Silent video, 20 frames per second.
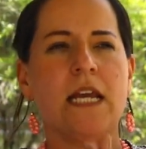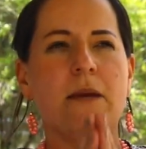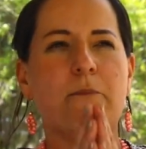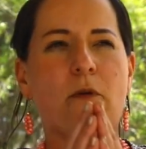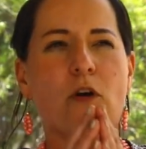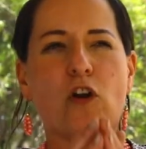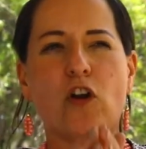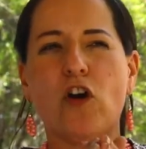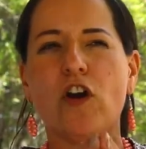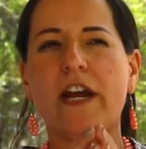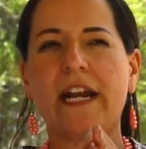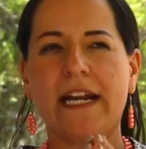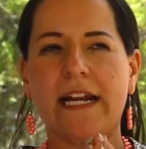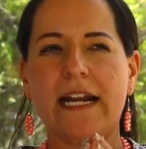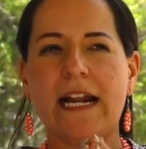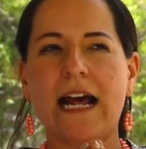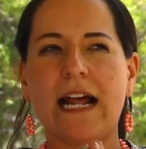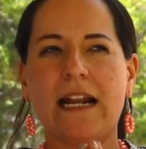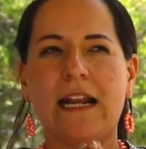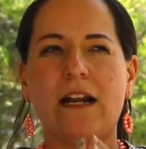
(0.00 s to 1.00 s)
Por lo
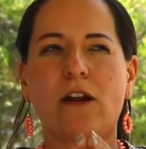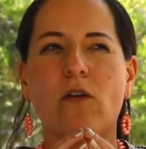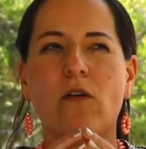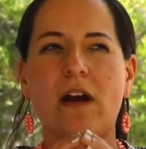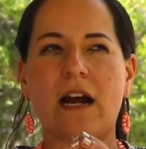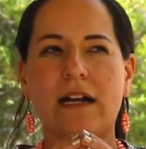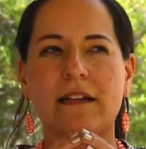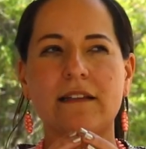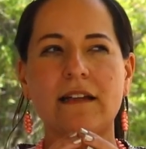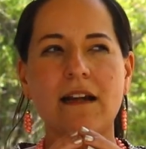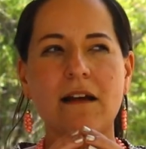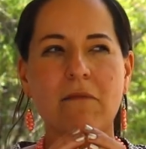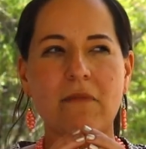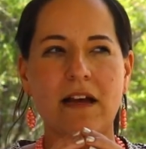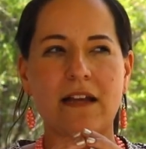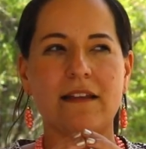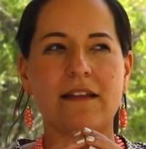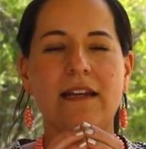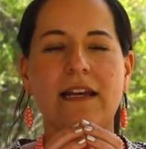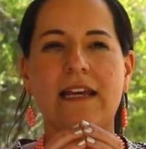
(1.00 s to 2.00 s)
general, el hogar de la
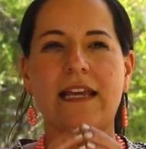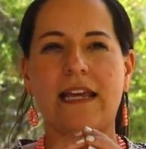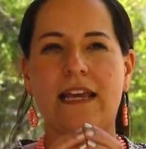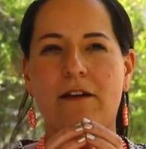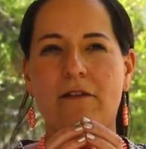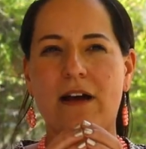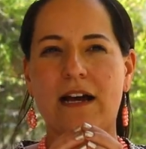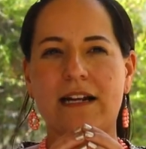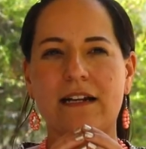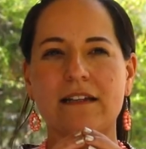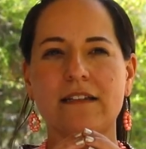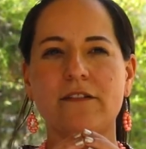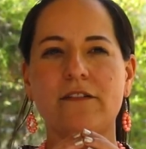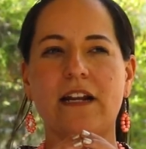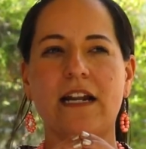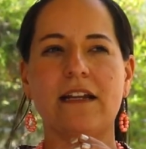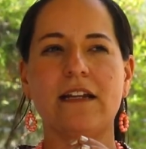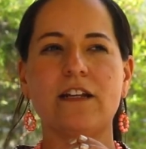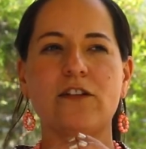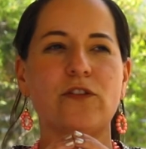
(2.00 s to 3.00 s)
madre que va a
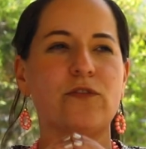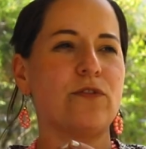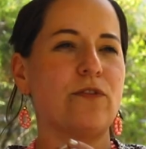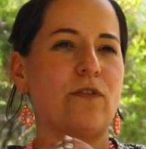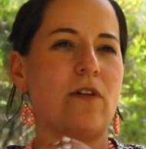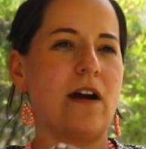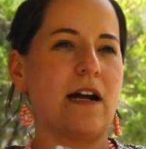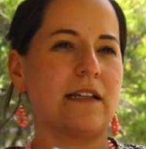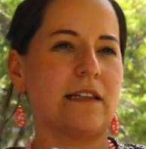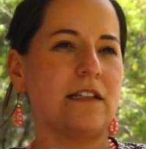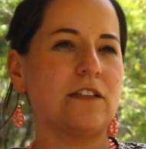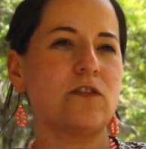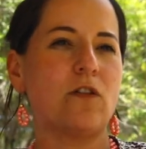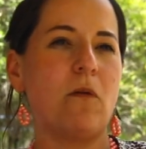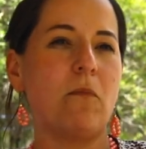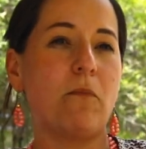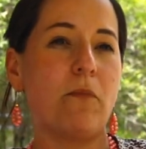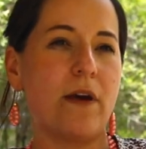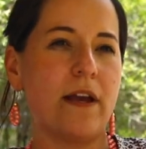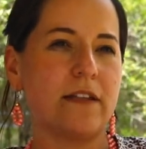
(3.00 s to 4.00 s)
recibir al niño es un hogar
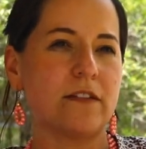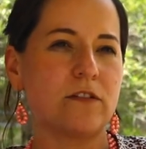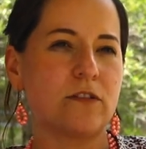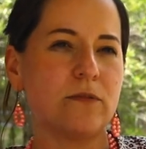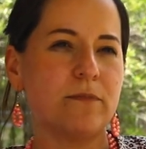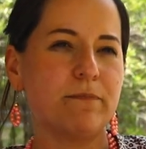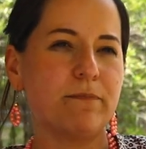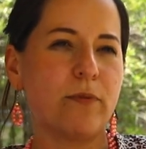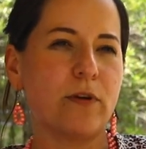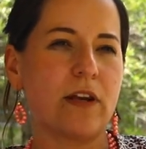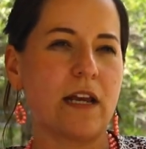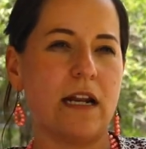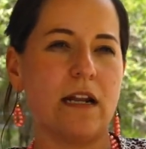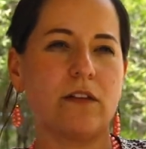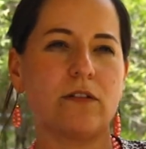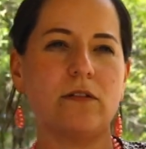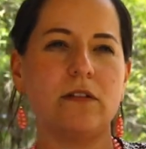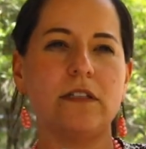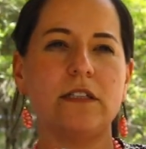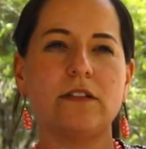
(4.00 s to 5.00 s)
descompuesto, porque
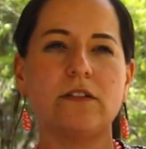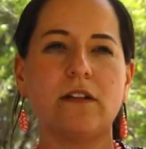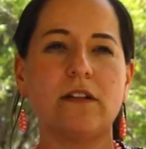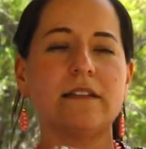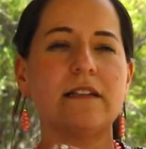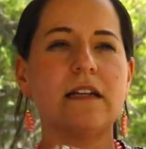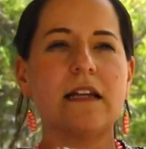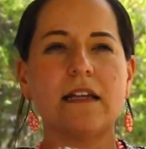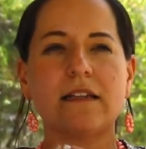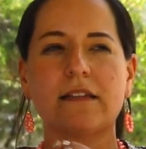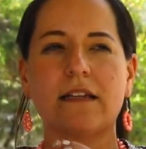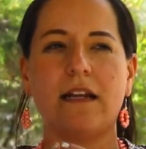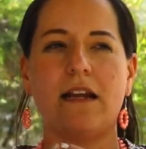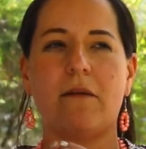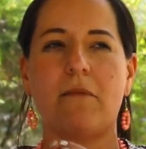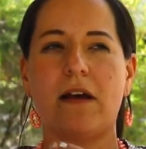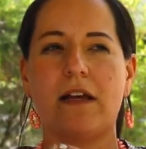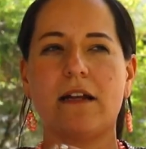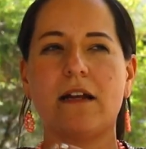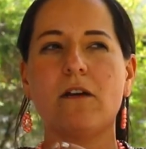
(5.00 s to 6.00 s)
las condiciones en las que
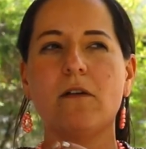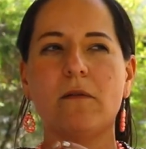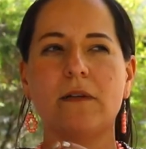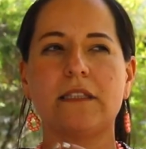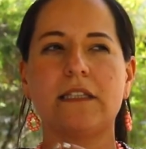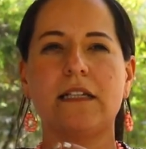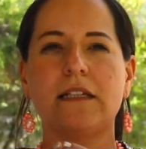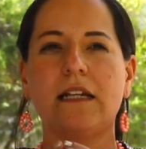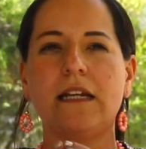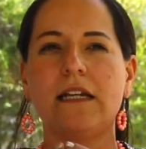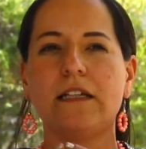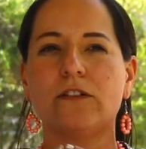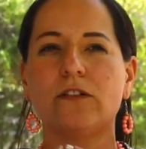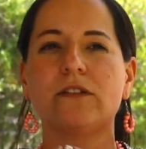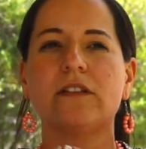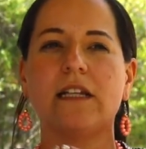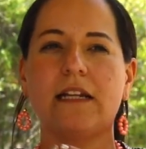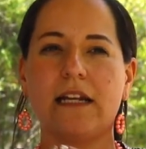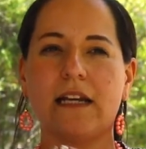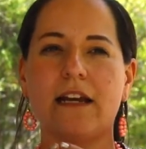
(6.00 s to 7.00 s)
la madre comete el delito
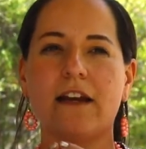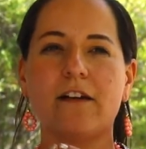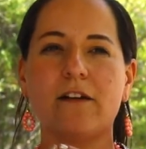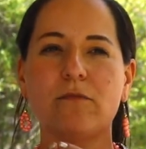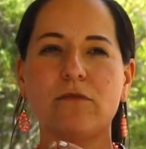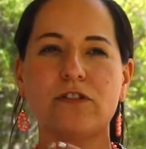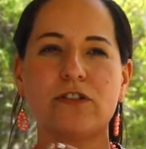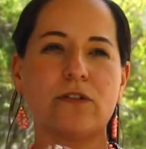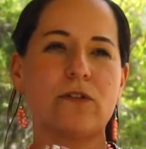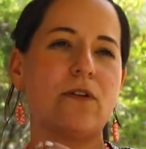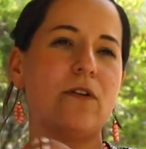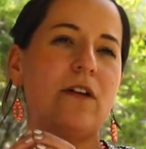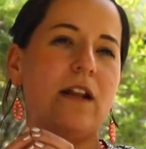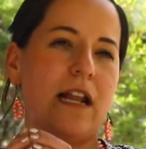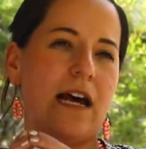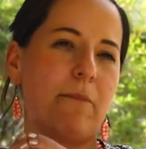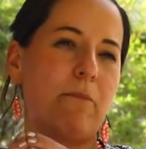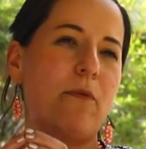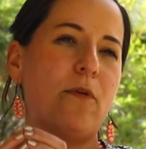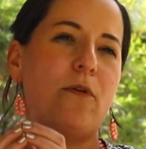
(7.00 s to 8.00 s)
tienen que ver mucho con
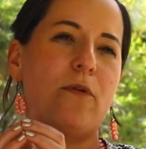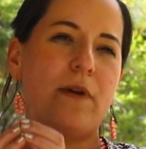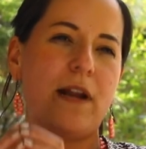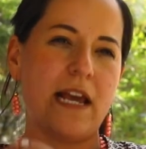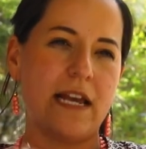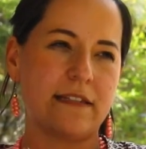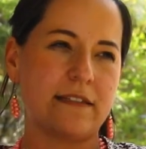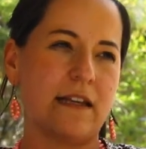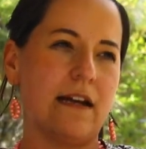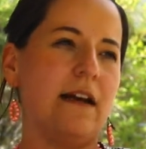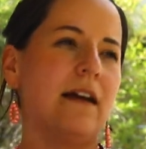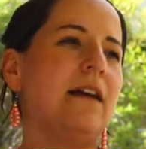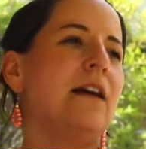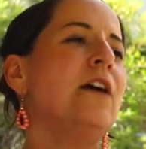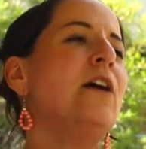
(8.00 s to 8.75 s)
la pobreza,